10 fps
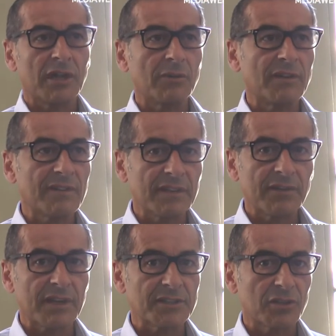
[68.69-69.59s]
È
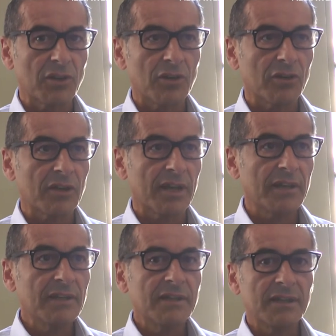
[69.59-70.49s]
un'iniziativa che si
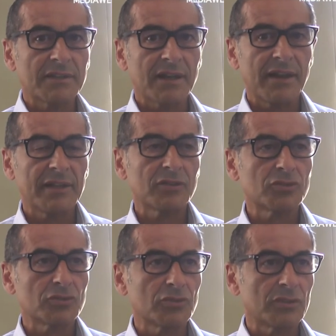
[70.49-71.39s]
colloca eh, tra
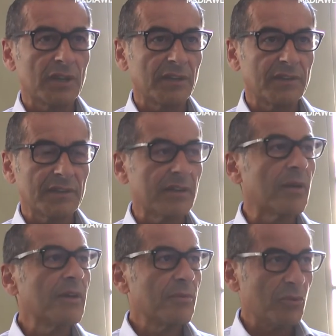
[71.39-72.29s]
l'altro
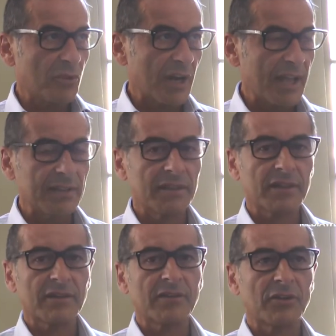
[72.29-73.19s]
sull'iniziativa più
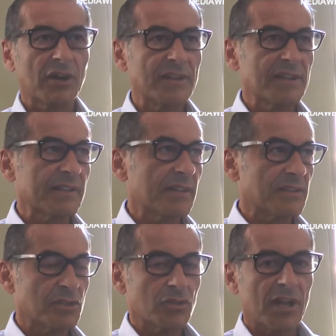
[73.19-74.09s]
grande organizzata
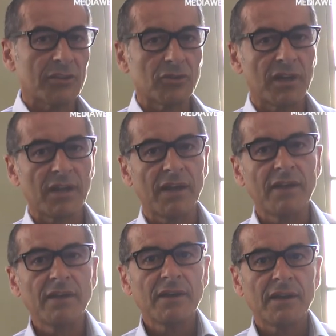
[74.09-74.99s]
dall'assessorato
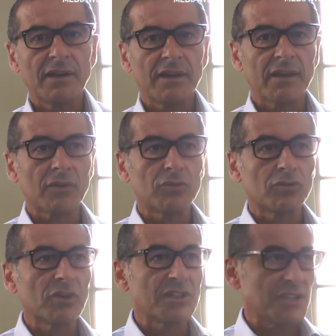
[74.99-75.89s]
alla, alla,
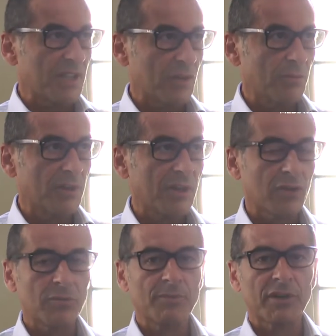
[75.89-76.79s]
cultura, la città
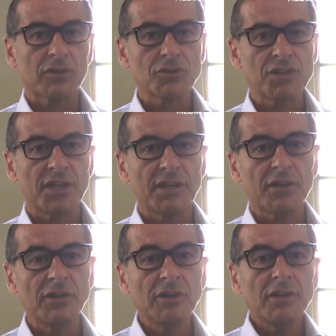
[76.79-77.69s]
come, come
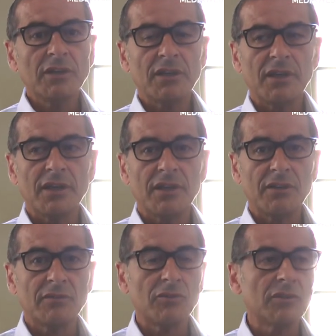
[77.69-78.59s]
palcoscenico
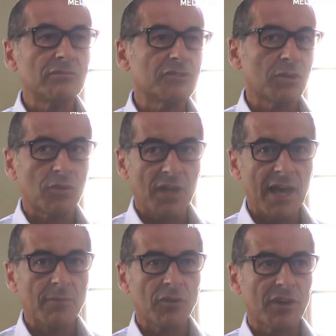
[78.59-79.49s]
e noi ci
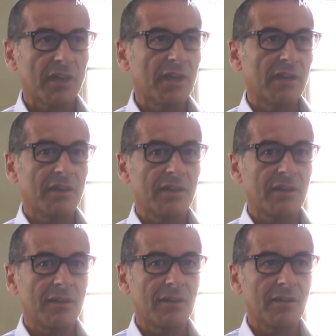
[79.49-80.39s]
auguriamo
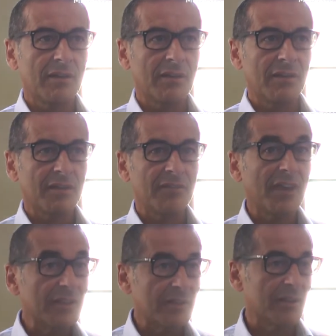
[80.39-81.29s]
che eh, gli
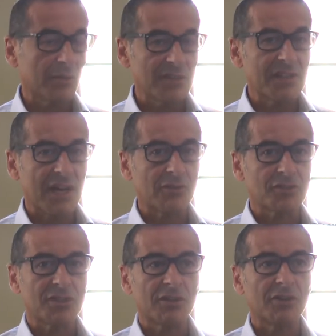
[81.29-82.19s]
eventi di quest'anno
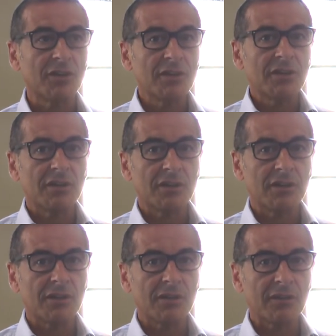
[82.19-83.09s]
siano
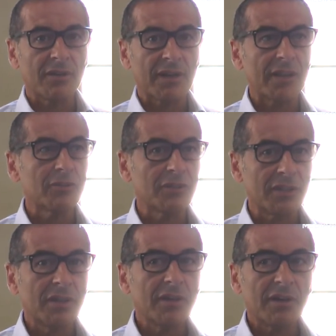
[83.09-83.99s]
eh, in grado
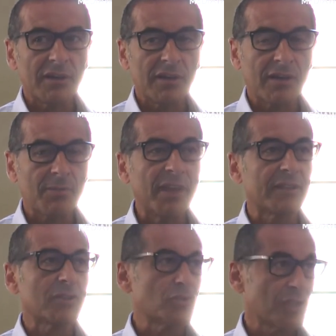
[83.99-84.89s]
di eh,
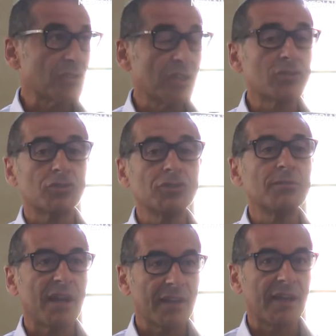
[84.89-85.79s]
ripetere il successo dell'anno scorso
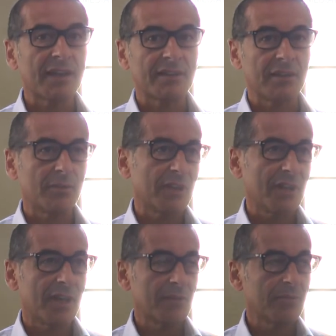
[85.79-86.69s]
e magari anche di
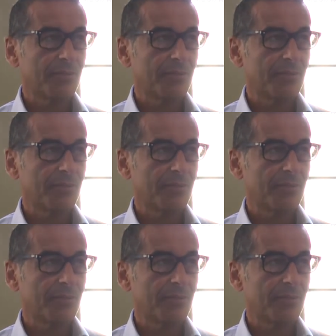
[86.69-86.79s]
aumentarlo.